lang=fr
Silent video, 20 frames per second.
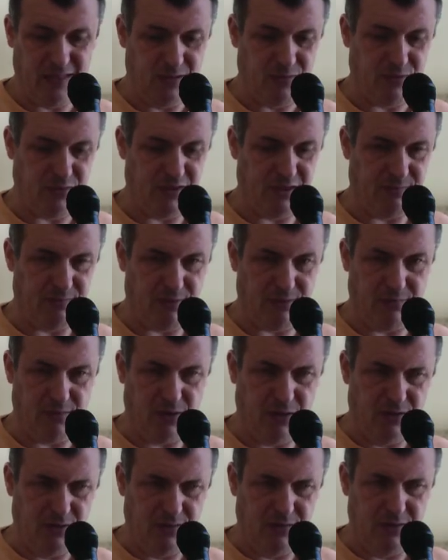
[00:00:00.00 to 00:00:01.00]
tout
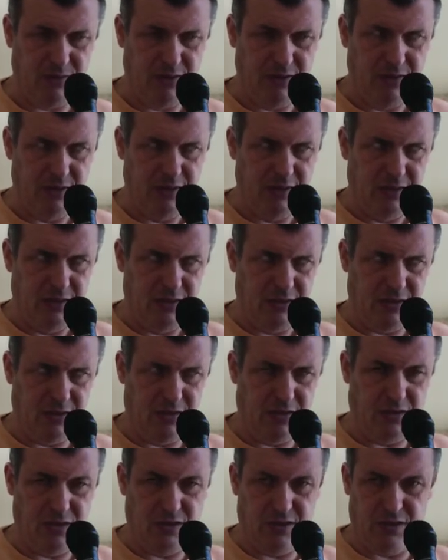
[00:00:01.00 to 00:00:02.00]
simplement.
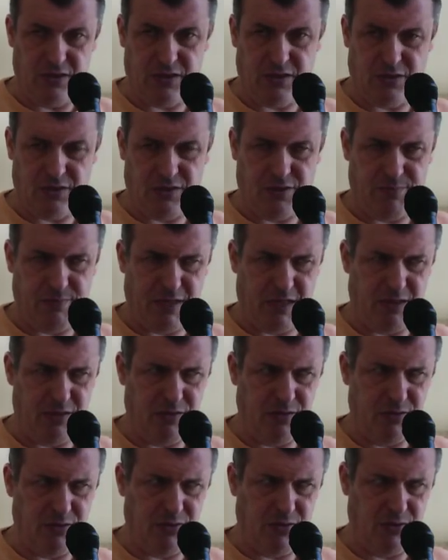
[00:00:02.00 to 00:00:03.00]
Euh, quand je parle
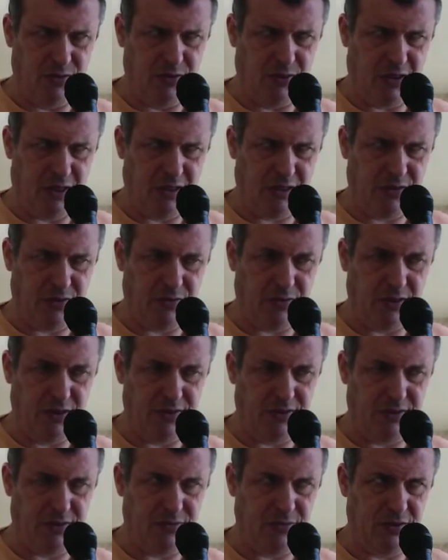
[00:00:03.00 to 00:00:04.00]
de Goldorak
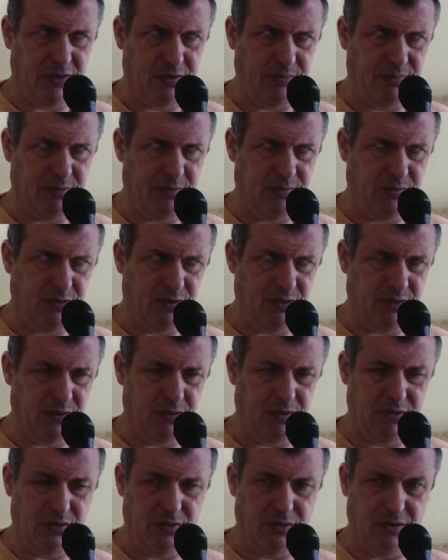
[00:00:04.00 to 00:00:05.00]
3, c'est tout
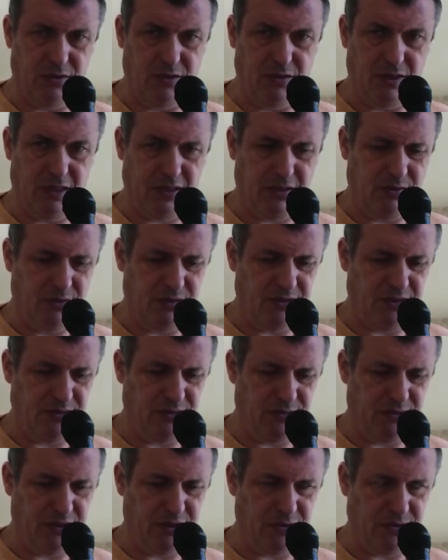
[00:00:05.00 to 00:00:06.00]
simplement la
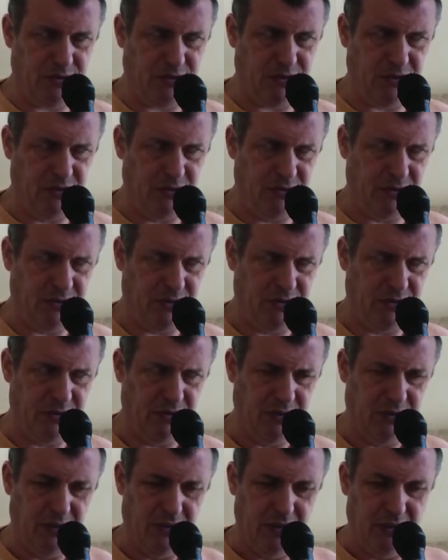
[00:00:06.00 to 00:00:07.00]
collection qui continue.
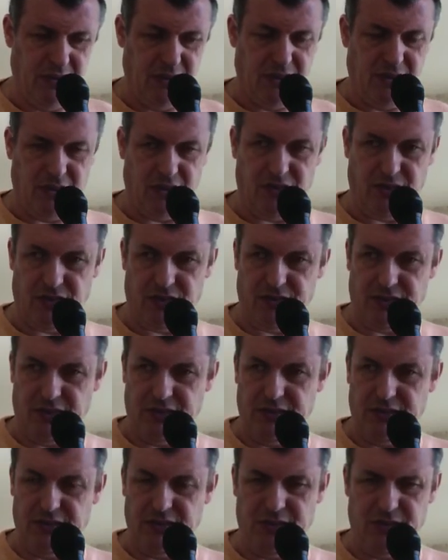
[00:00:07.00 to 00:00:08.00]
Alors ça
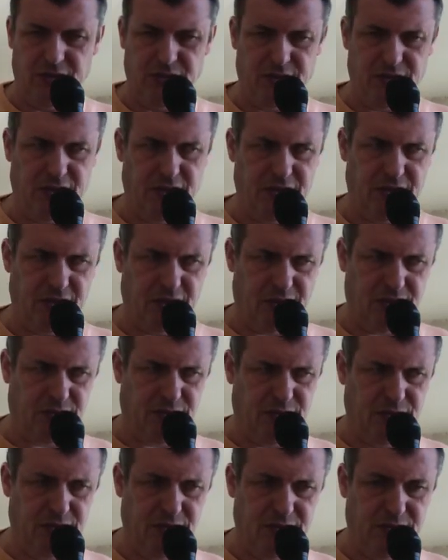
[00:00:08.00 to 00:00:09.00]
y est, j'ai les ai
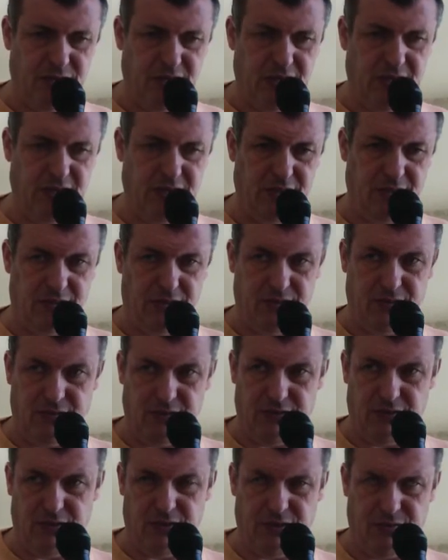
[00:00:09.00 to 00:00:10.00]
reçus, mais
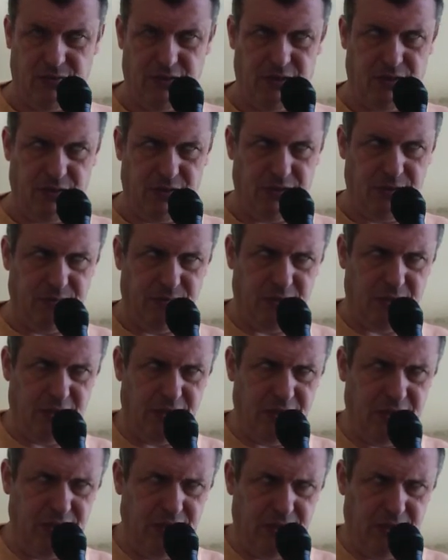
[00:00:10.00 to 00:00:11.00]
je vais les
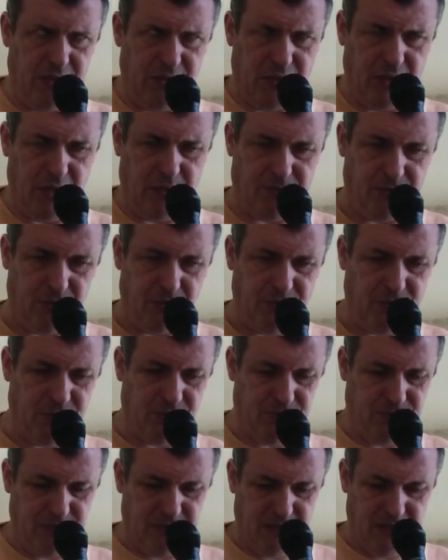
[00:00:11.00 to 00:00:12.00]
récupérer à la poste,
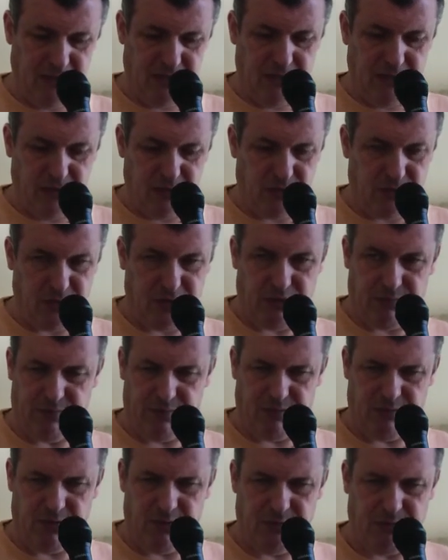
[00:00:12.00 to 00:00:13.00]
tout
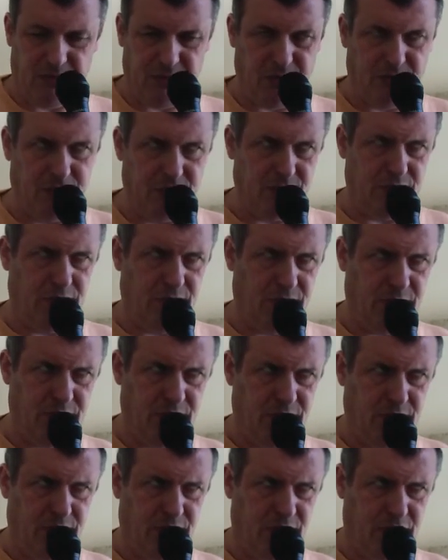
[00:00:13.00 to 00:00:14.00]
simplement parce
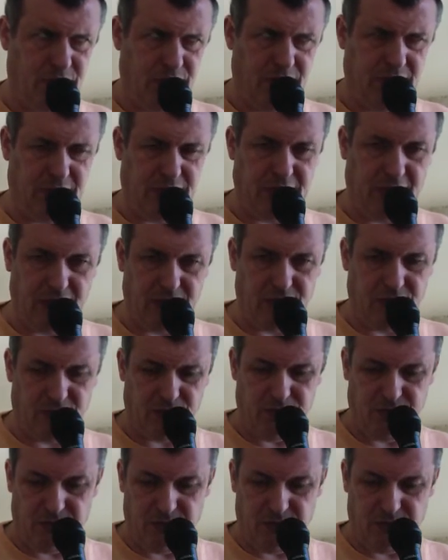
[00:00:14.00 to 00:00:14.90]
que j'en ai quatre